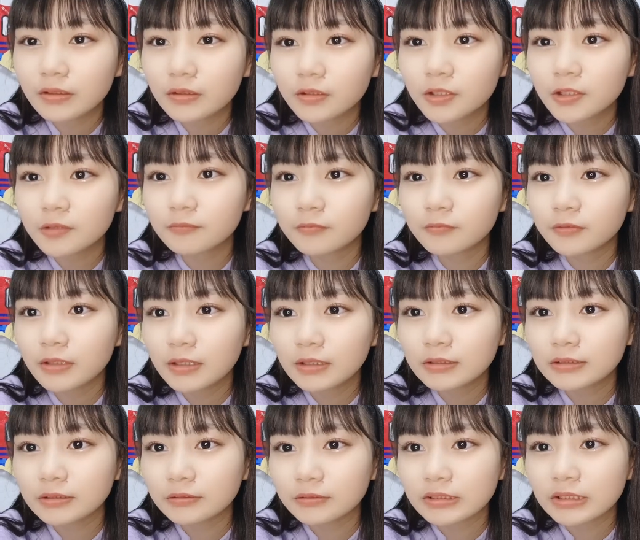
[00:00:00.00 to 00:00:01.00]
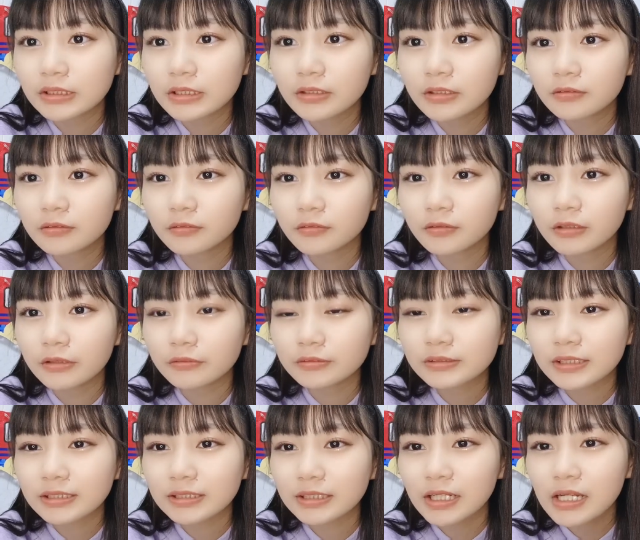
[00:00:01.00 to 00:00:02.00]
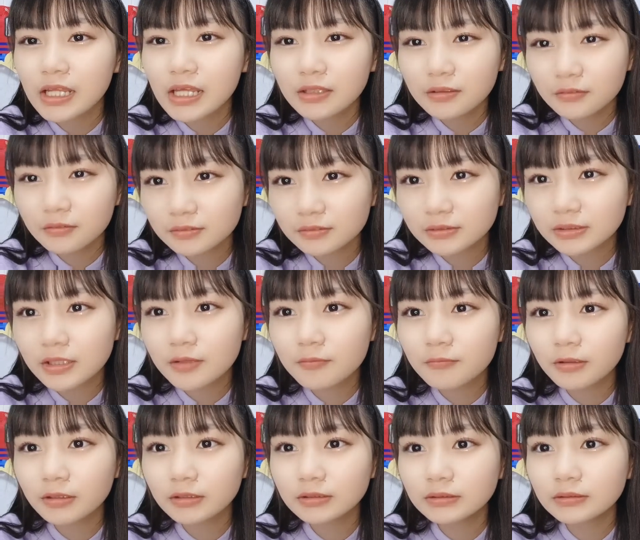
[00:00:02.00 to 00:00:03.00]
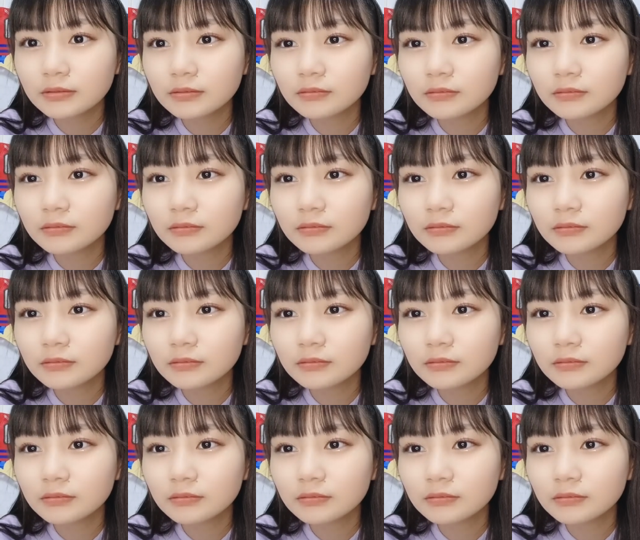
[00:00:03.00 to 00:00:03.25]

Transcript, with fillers: 今日もゃんおしドリンク飲んだよしかったありがとうございます